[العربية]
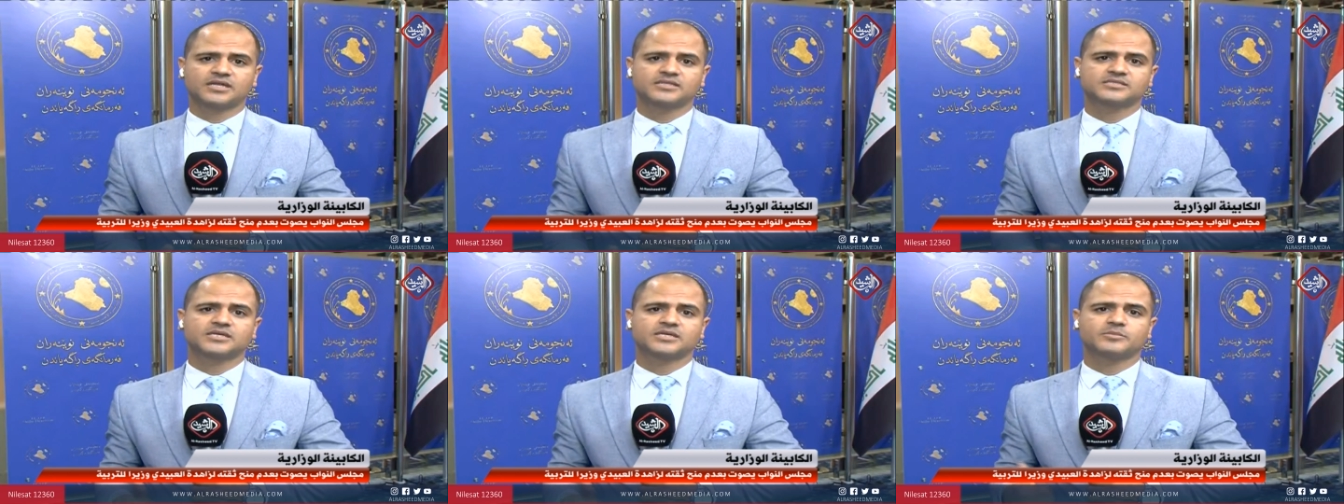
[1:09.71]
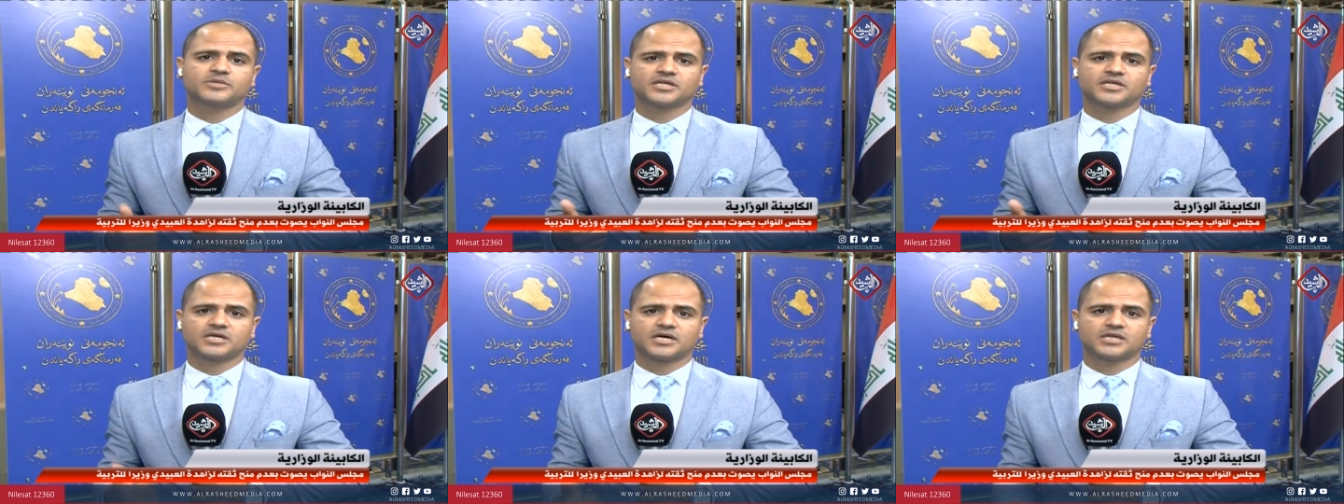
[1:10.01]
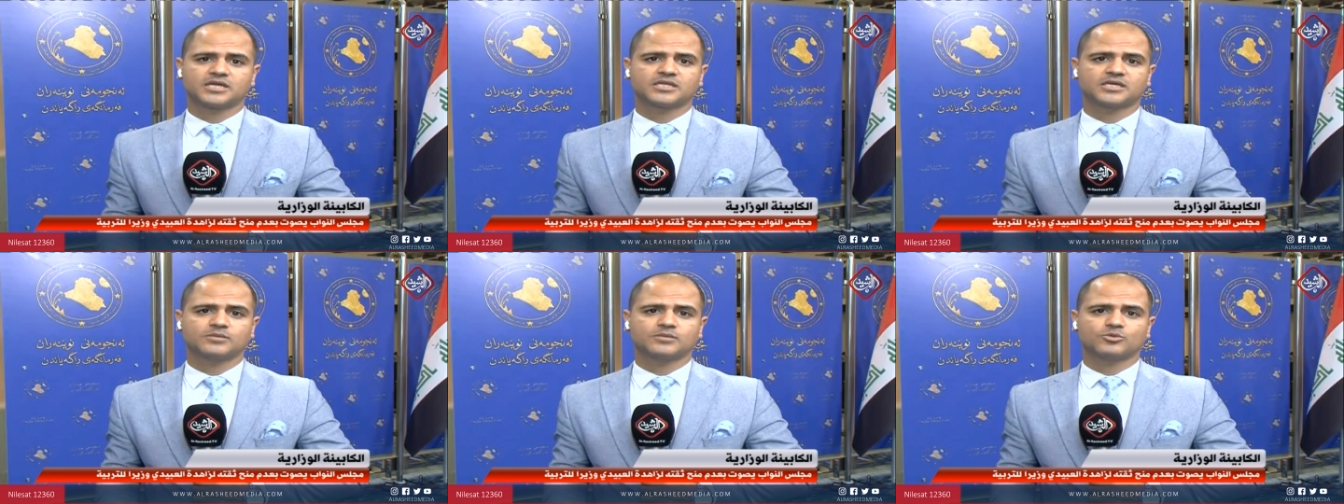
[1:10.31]
تمرير
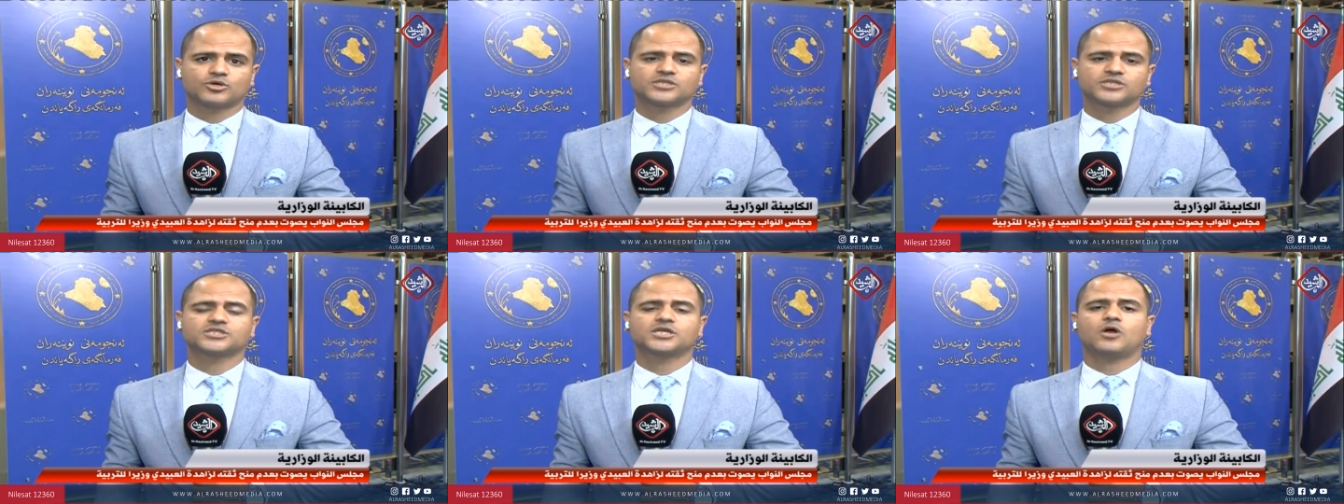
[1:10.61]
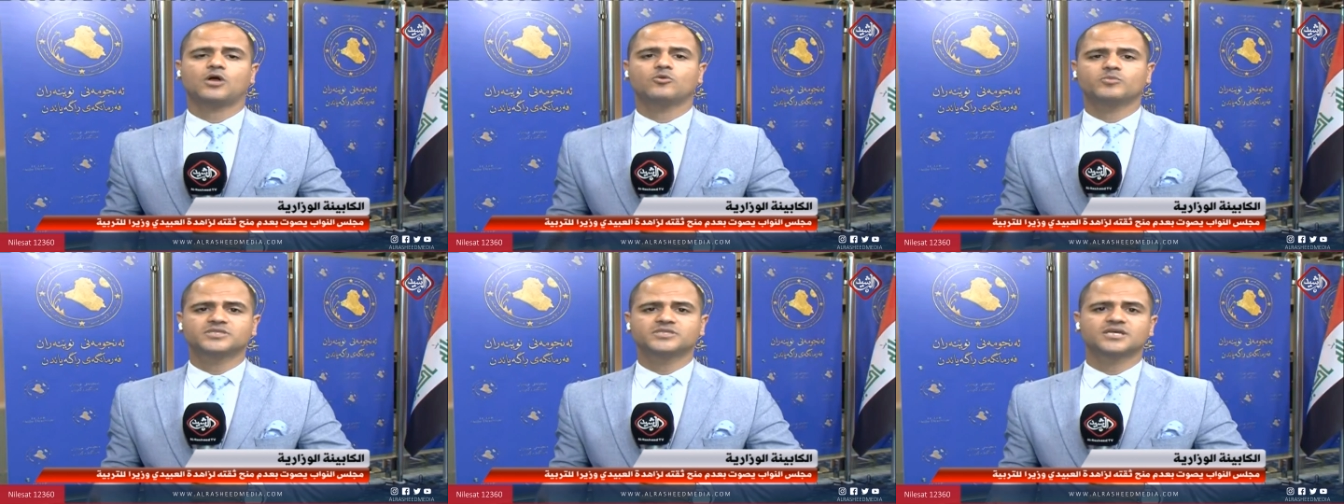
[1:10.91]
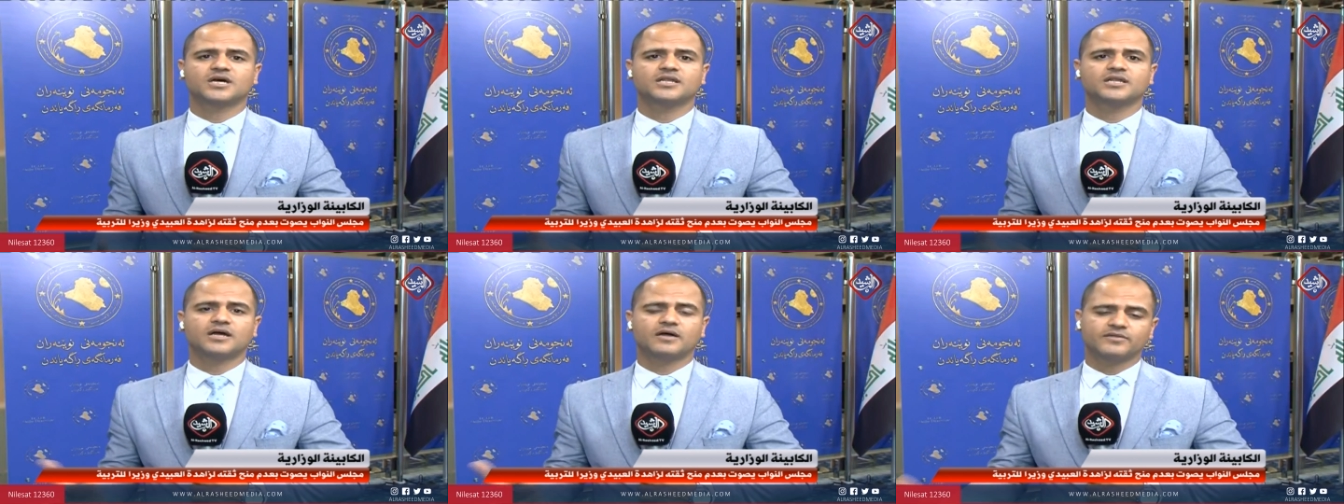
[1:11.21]
هذه المرشحة
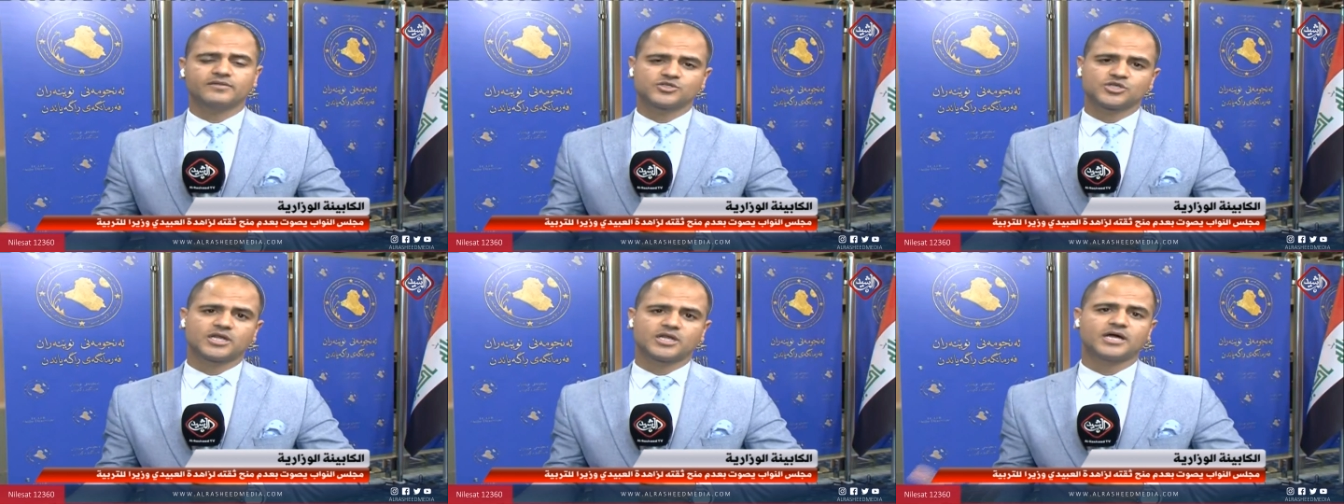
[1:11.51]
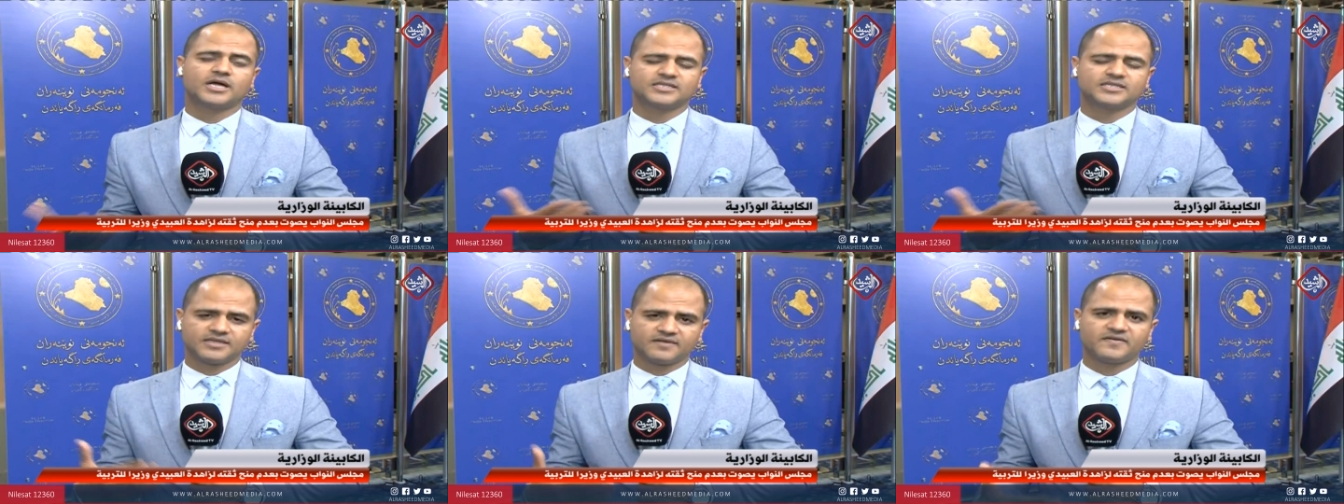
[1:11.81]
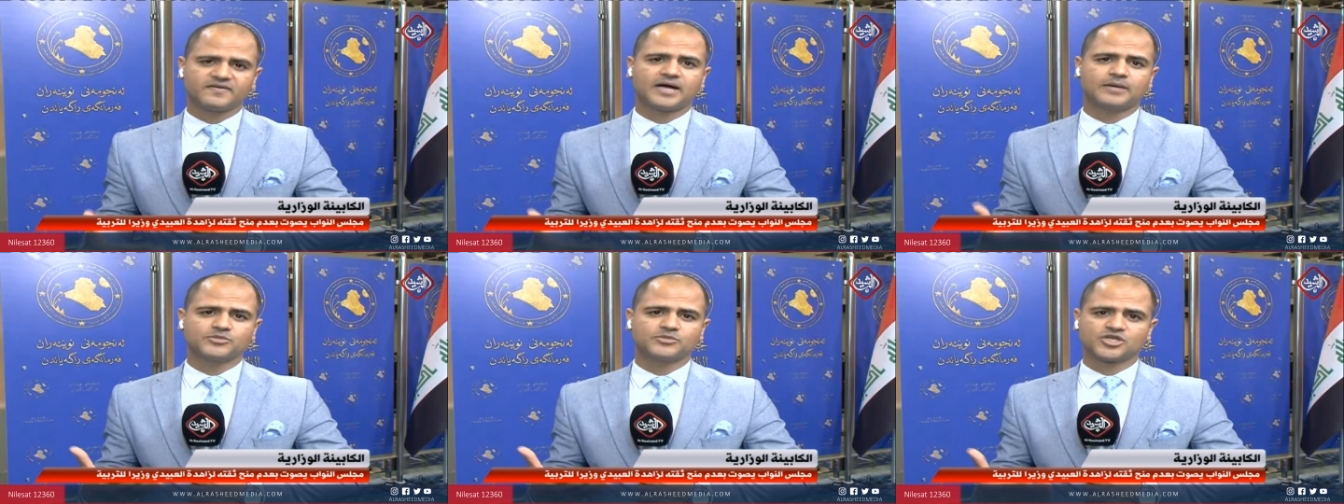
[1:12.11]
وبالتالي هذا الجناح
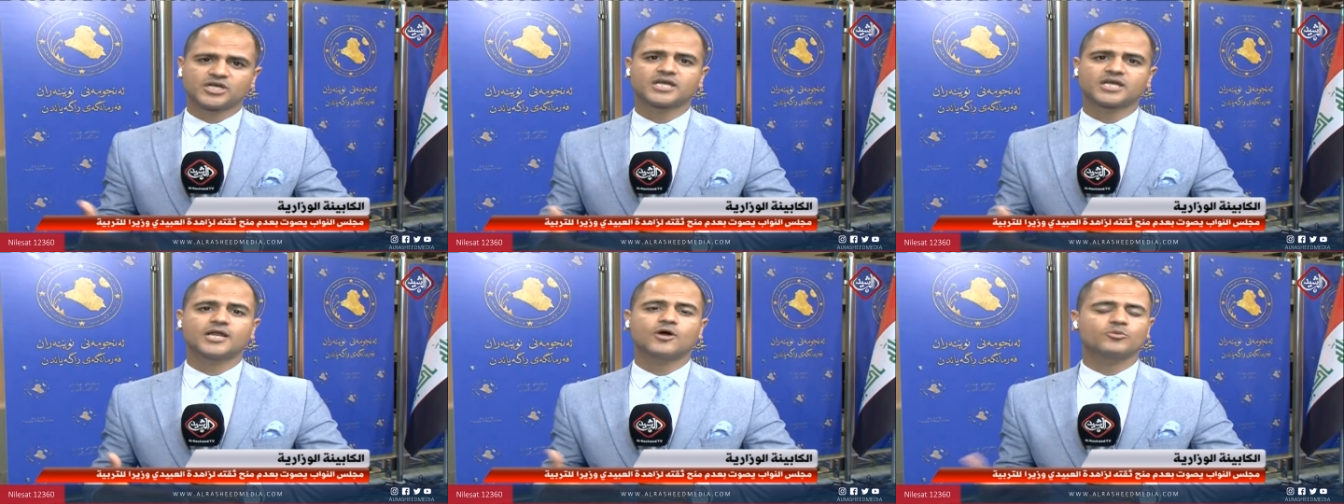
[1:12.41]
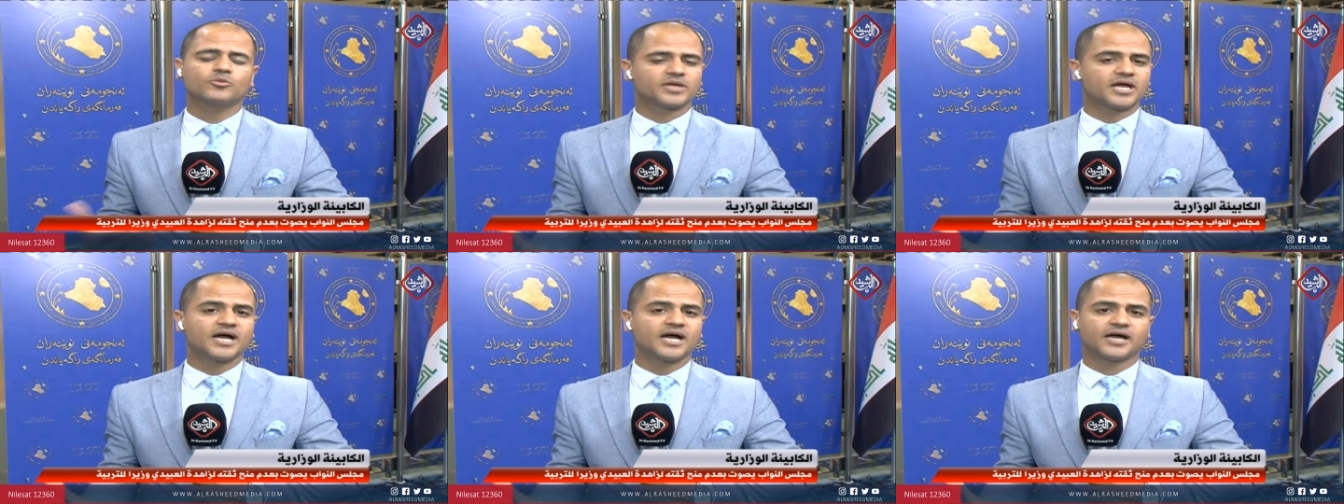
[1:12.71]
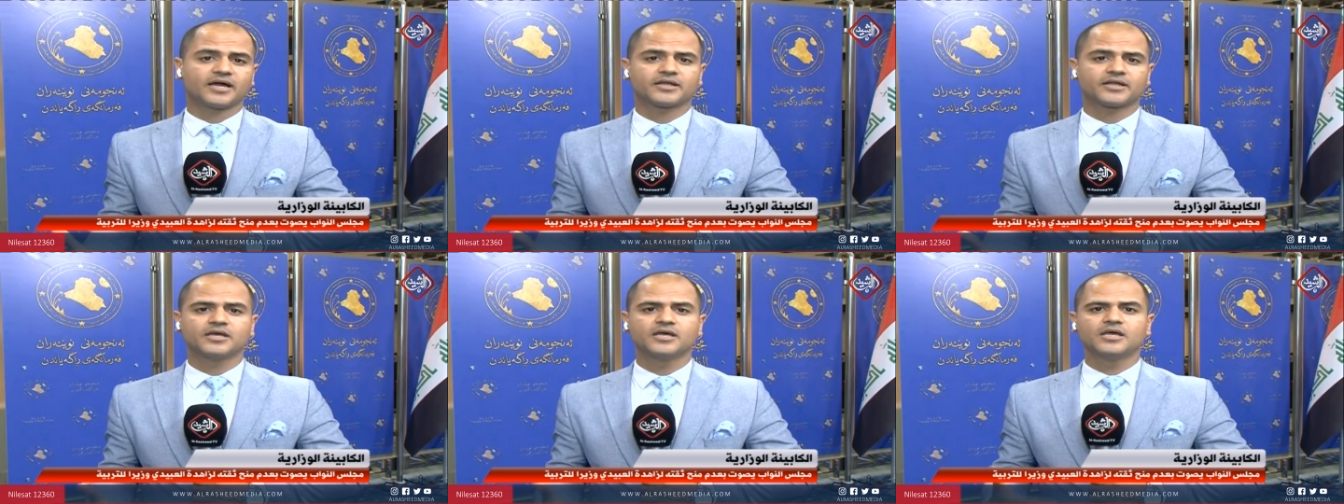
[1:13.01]
دفع بشكل أو بآخر